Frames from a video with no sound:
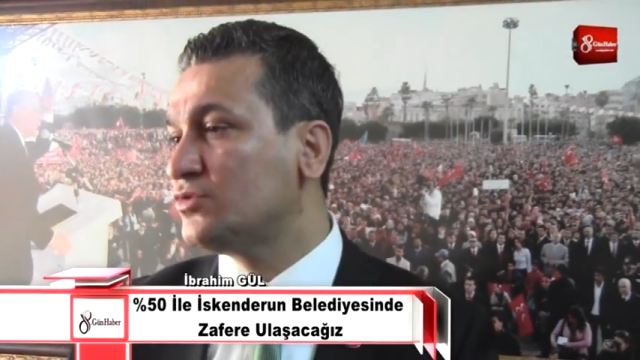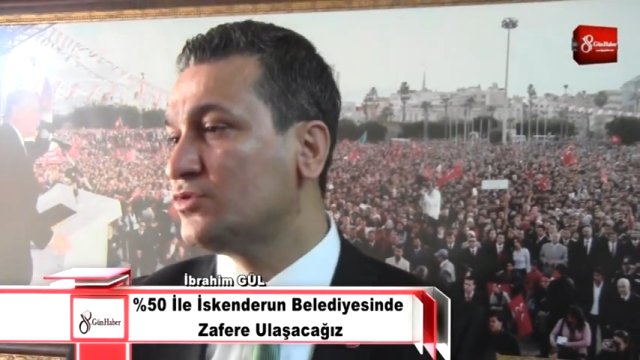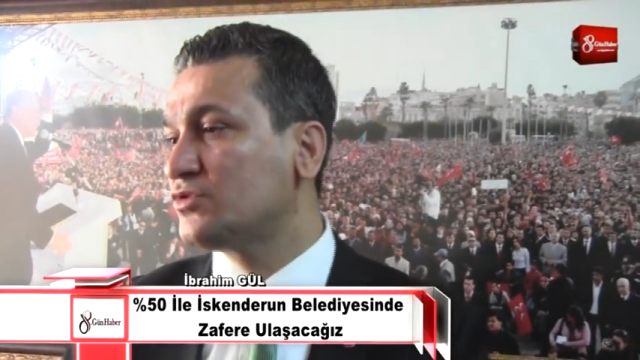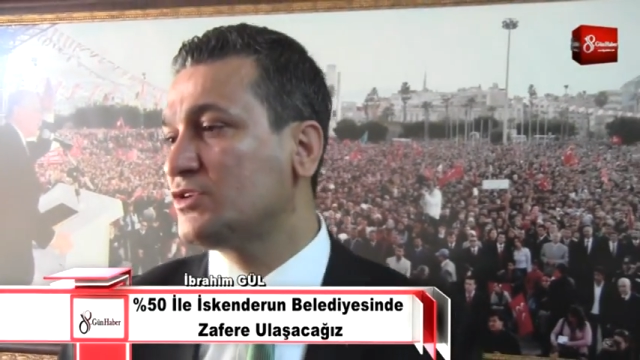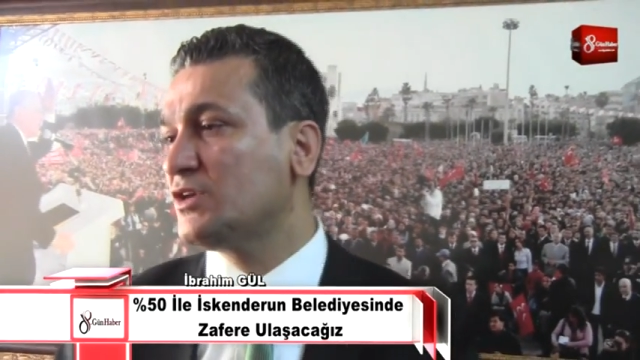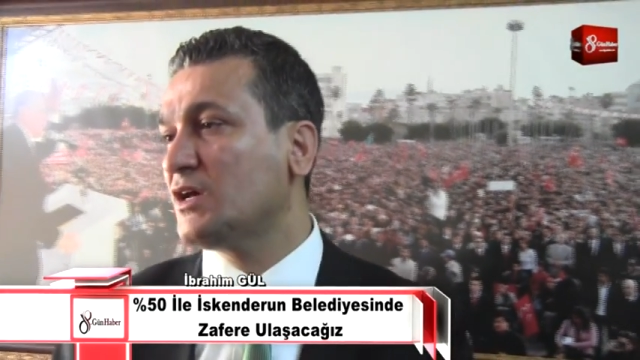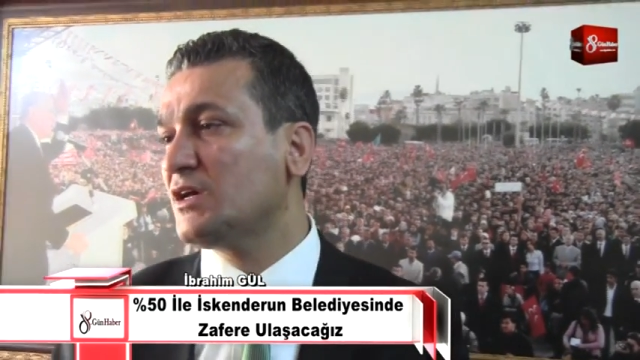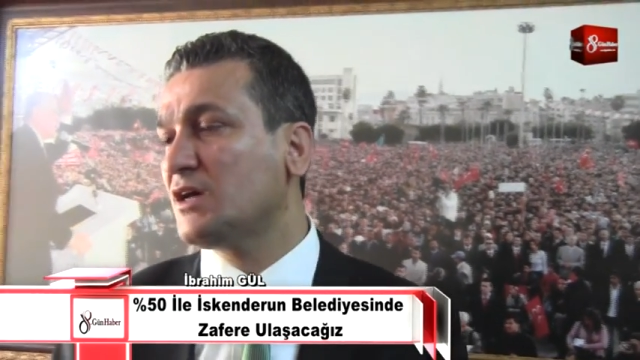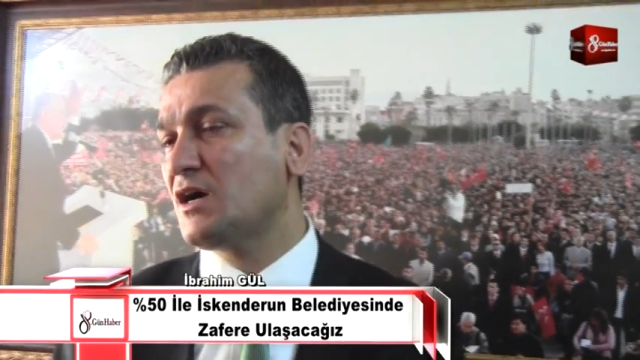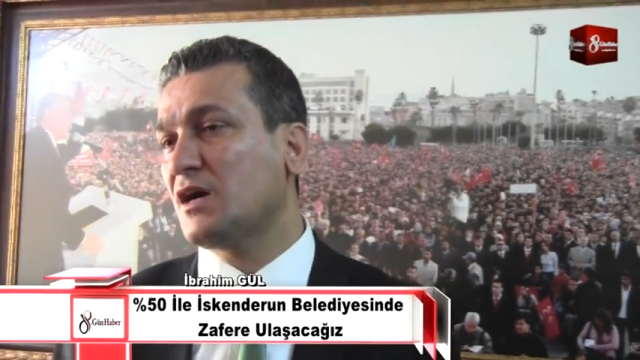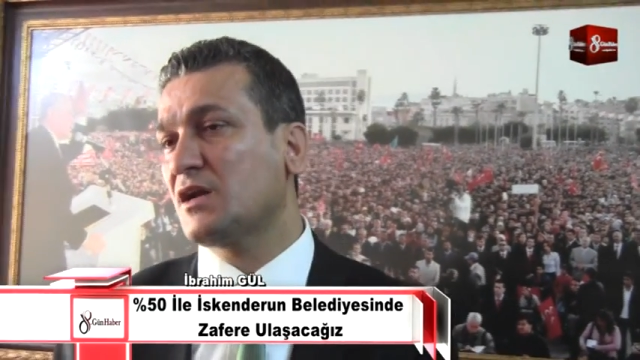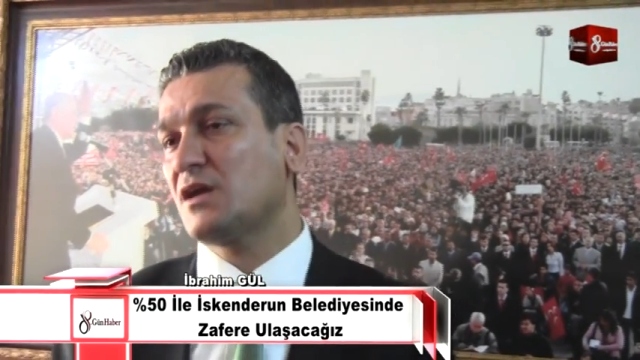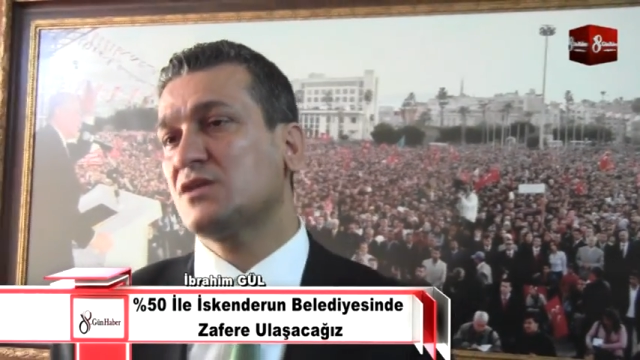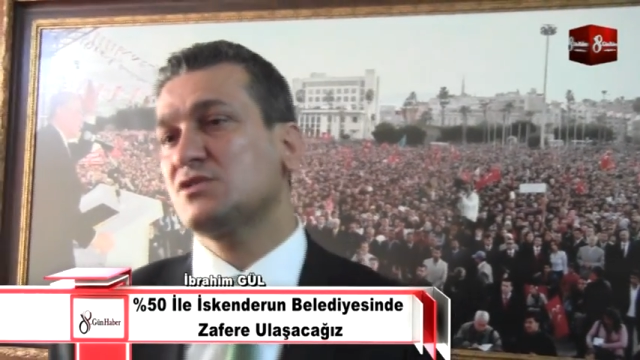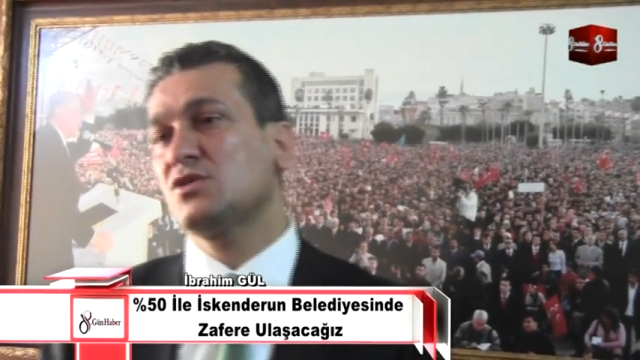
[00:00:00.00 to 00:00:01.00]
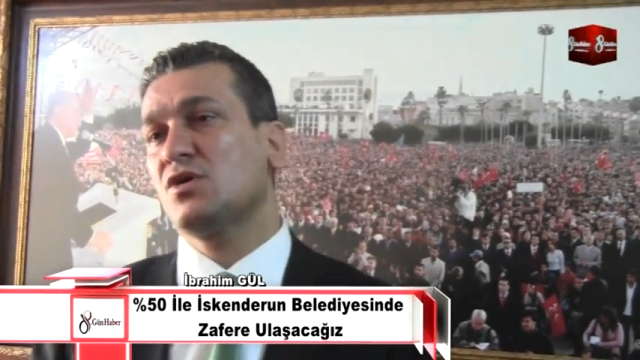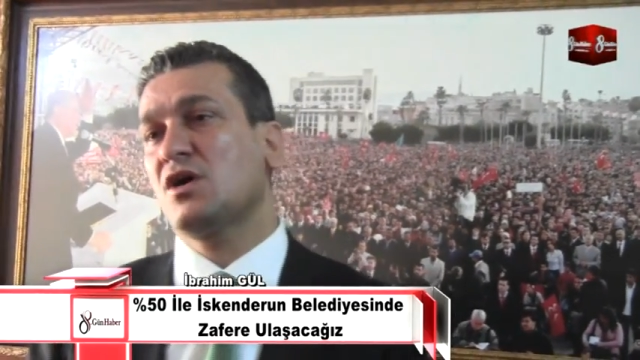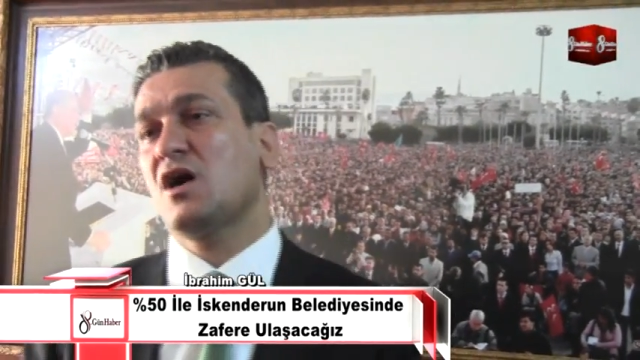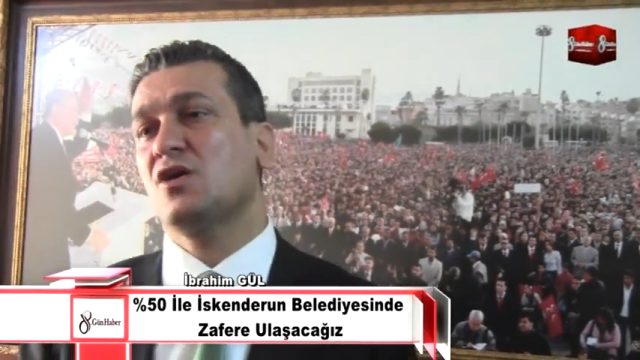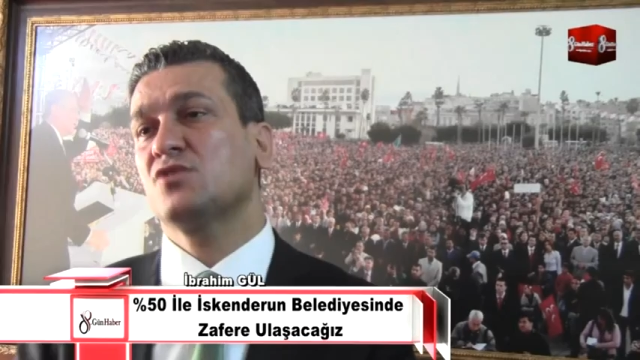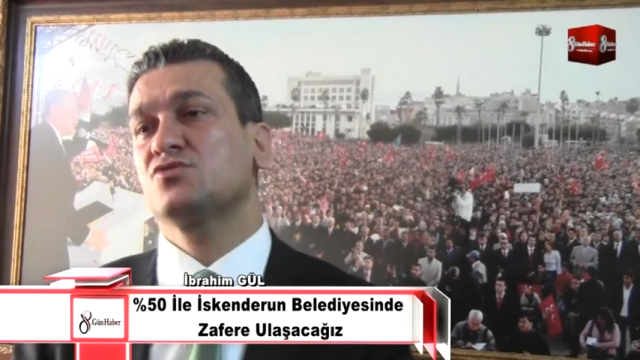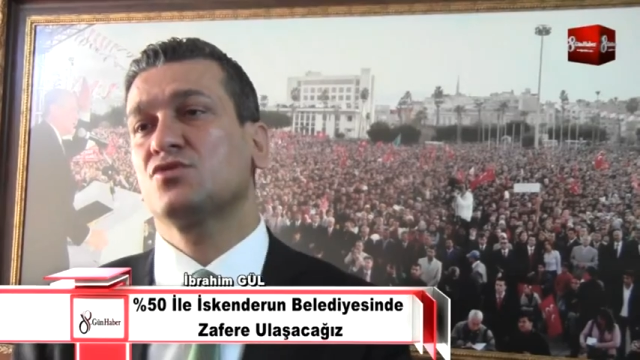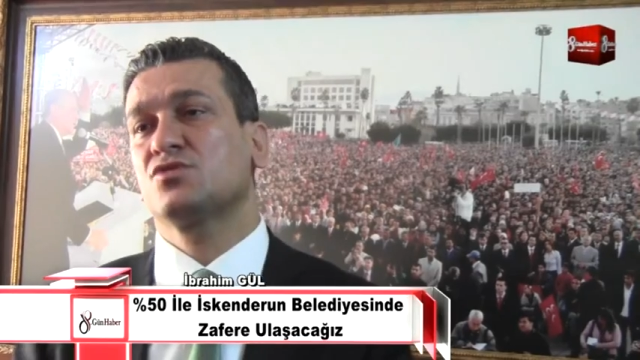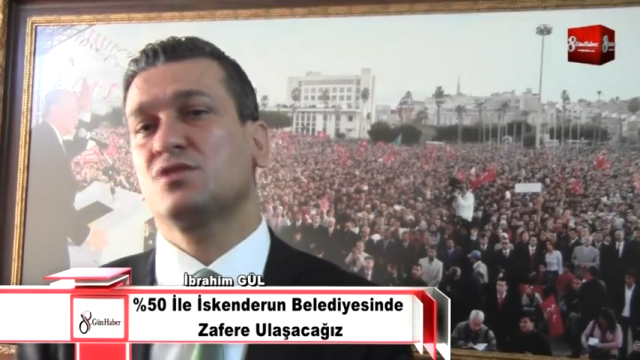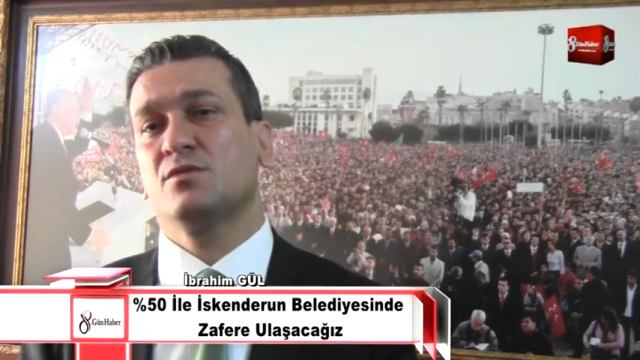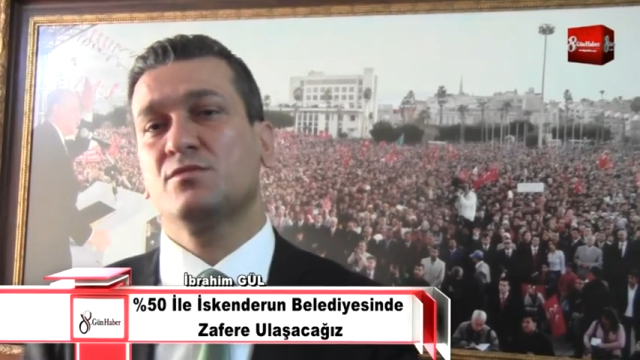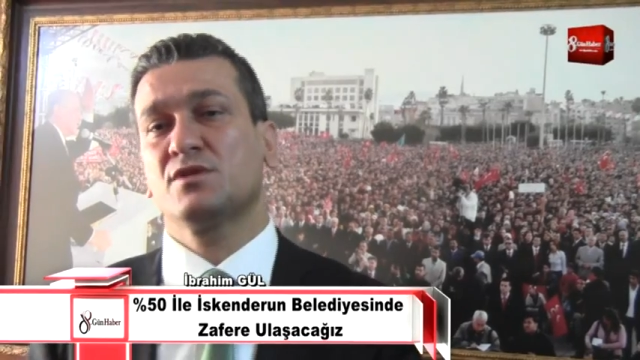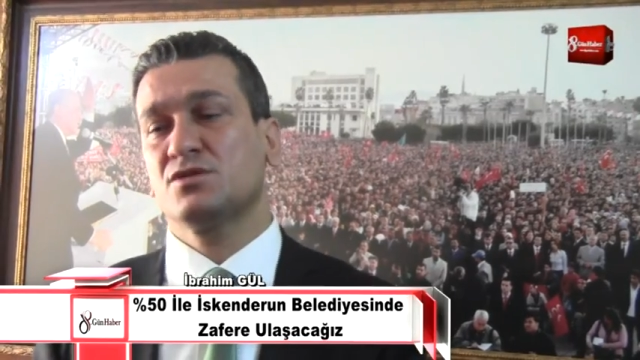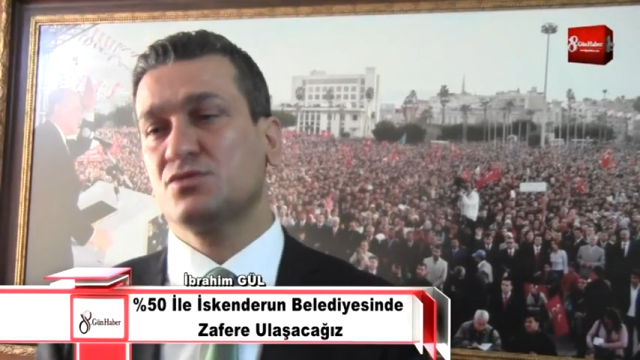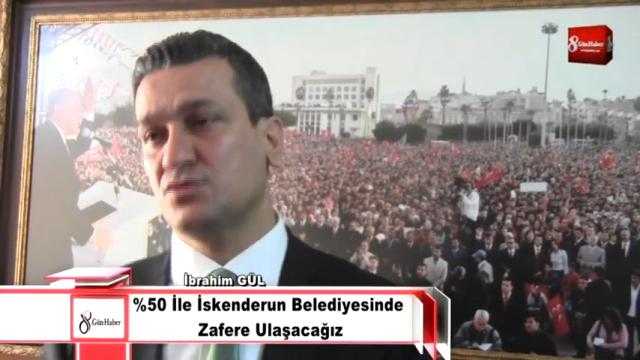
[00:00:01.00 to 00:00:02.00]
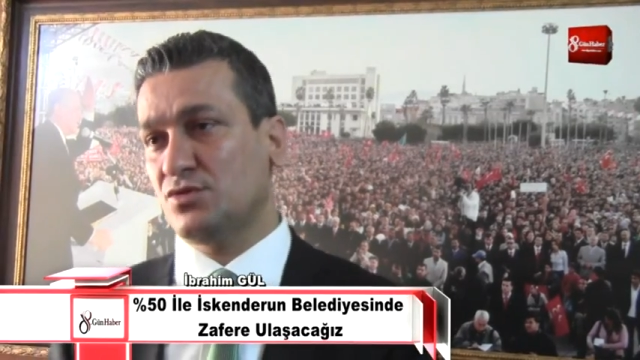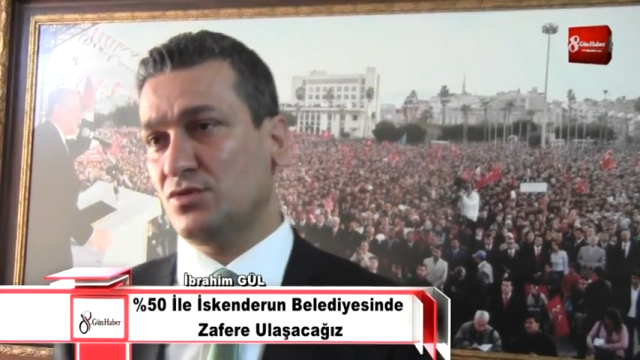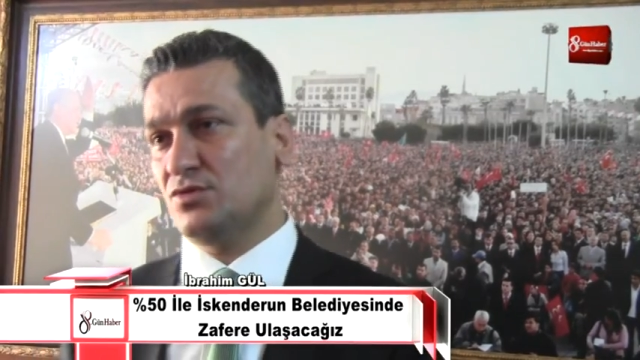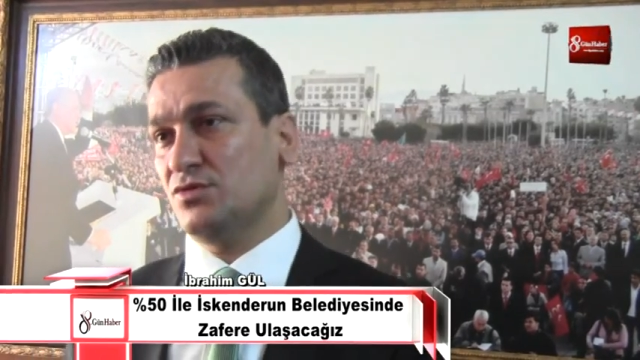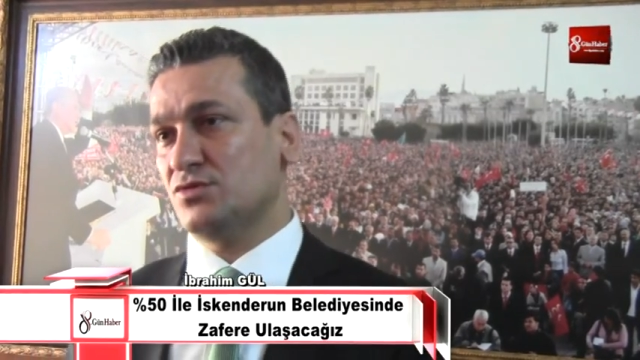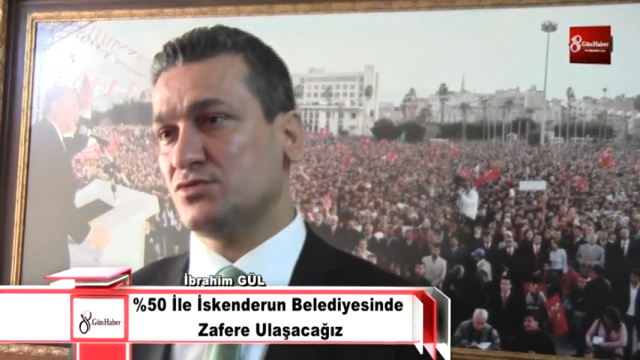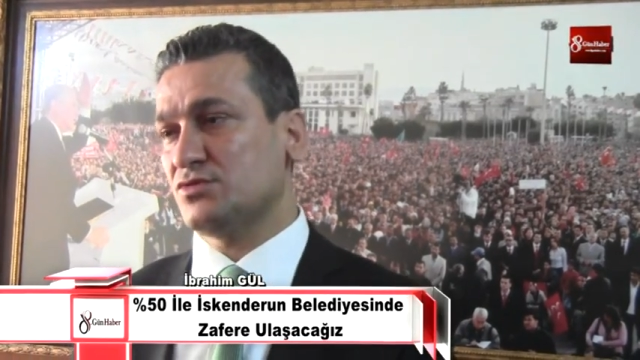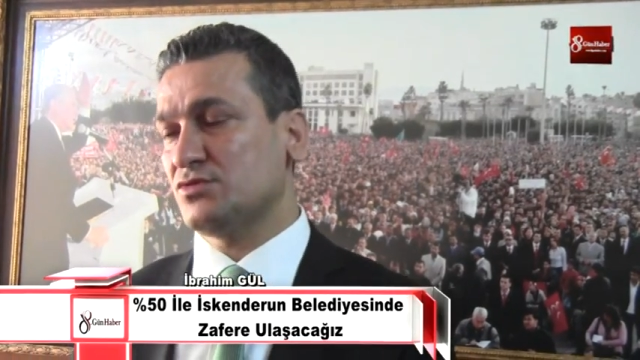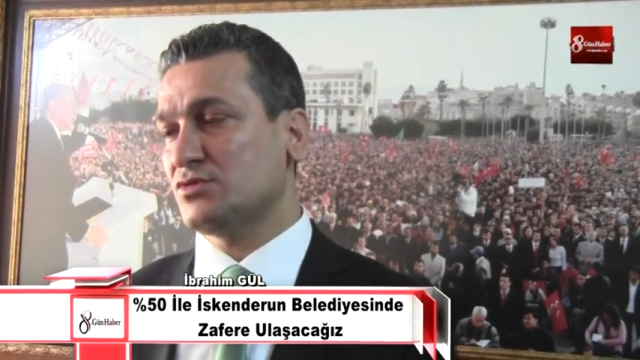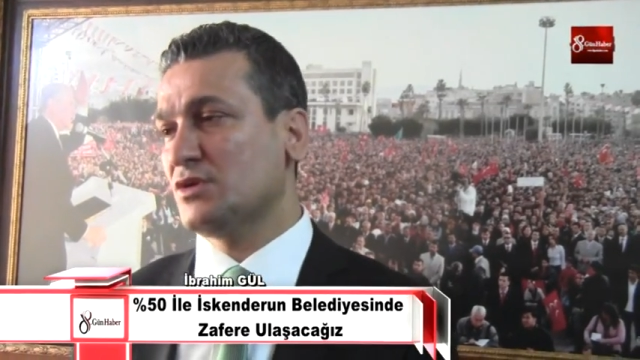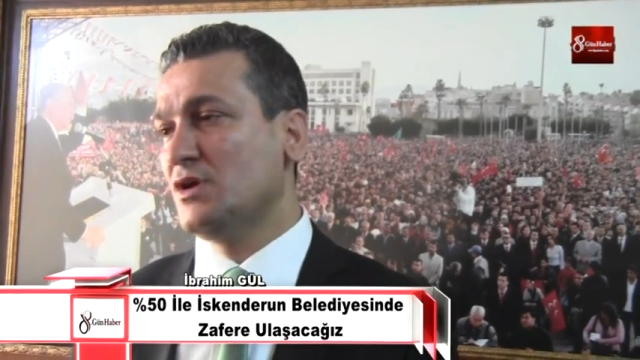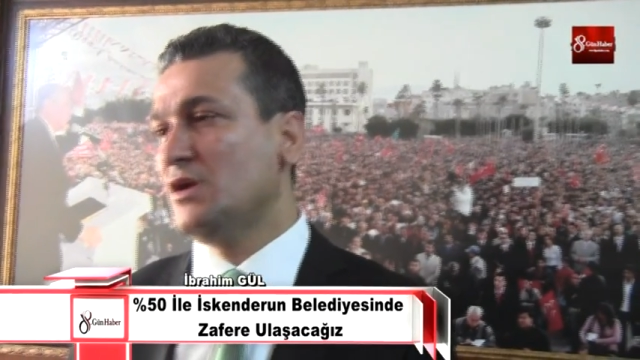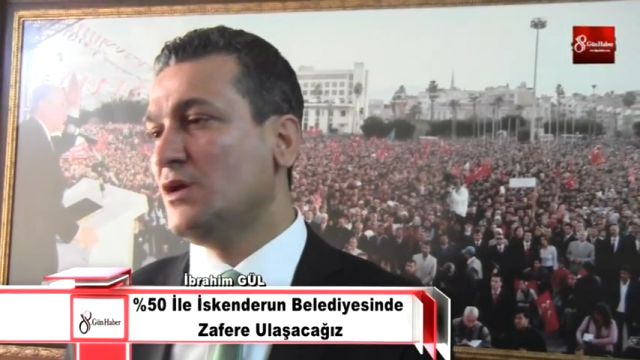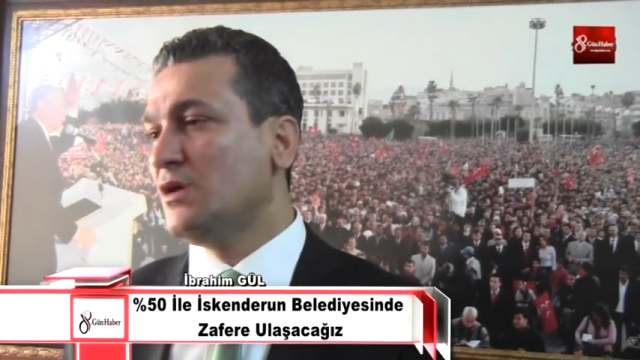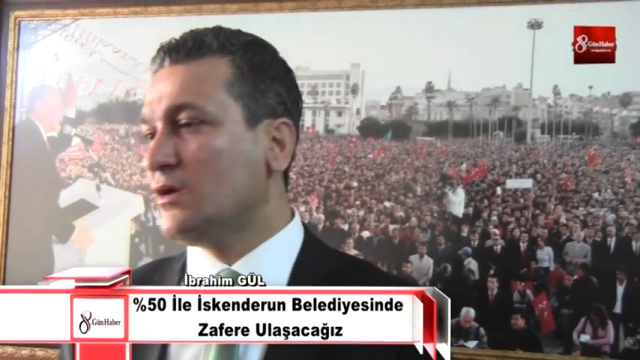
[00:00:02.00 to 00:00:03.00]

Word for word: Türkiye'yi kargaşa, kaos ortamına sürüklüyorsunuz.